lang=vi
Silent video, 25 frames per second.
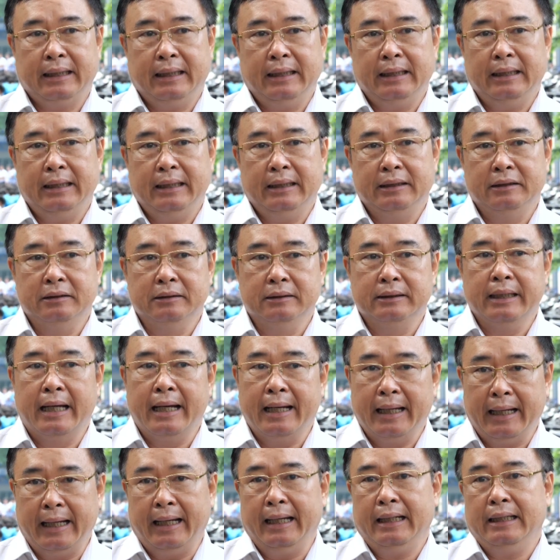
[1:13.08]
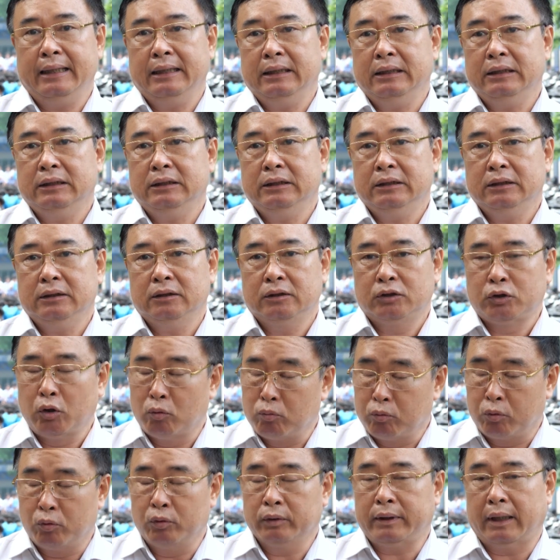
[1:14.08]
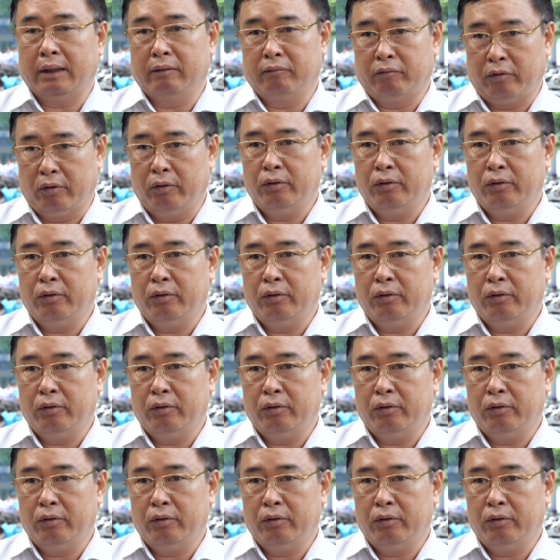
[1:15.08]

cái dự đề án chung của thành